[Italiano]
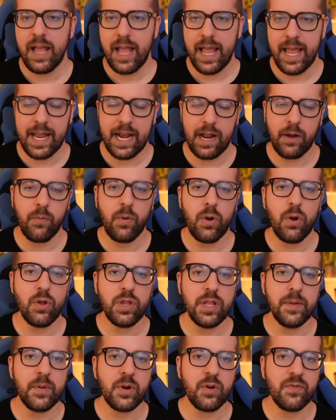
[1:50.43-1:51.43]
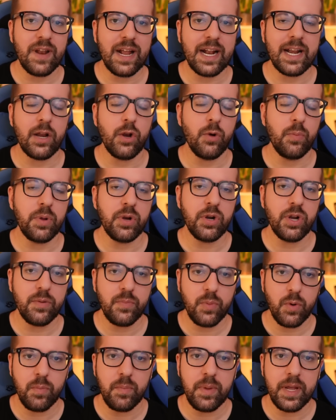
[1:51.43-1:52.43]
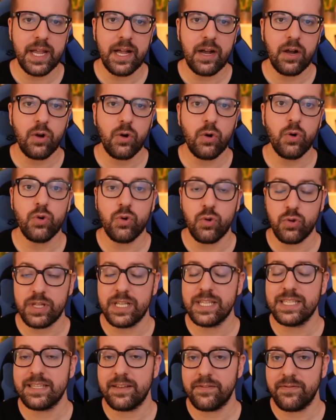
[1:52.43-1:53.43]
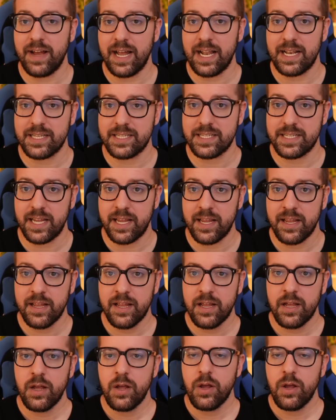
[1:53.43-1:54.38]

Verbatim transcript: era quello di manovrare l'opinione pubblica con notizie false.